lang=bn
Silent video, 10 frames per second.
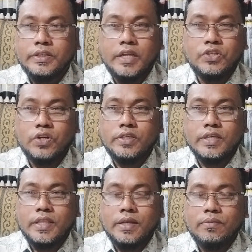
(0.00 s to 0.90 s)
টেনশনে
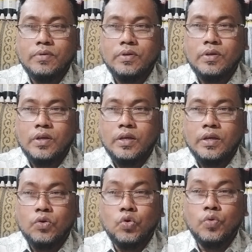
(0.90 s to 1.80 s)
যাদের
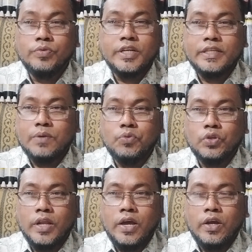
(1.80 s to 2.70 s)
ঘুম ঠিকঠাক
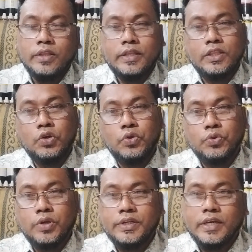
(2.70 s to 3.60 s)
মতো না হয় তাদেরও
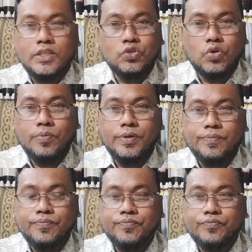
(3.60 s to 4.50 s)
কিন্তু এটি কাজ করবে
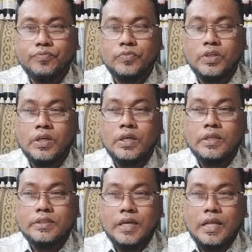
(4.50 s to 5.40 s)

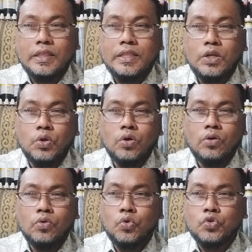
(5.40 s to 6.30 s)
যারা দীর্ঘ
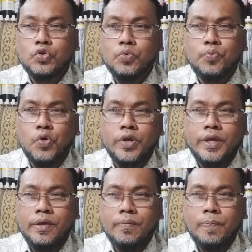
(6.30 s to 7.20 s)
রোগসুখ
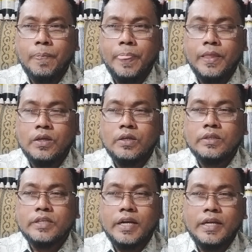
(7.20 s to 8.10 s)
ভোগে
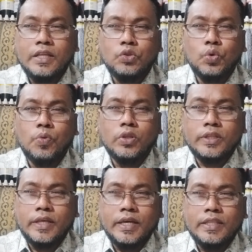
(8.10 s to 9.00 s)
শারীরিক
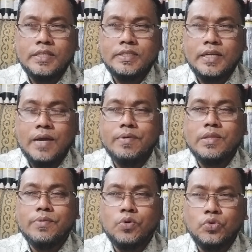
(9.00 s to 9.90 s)
দুর্বলতা দেখা দিয়েছে
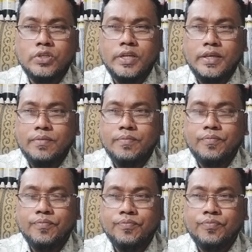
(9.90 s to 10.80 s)
খাবার দাবার রুচি নেই
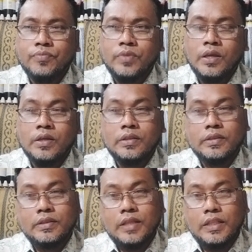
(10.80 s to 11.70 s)

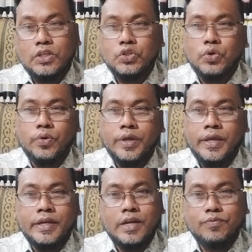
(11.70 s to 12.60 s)
তাদের জন্য
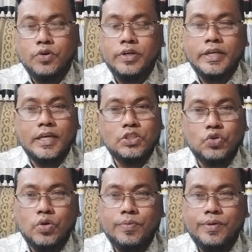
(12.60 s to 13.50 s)
এই নাট্যনীতি কাজ
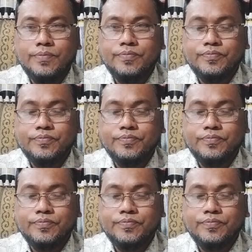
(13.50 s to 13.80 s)
করবে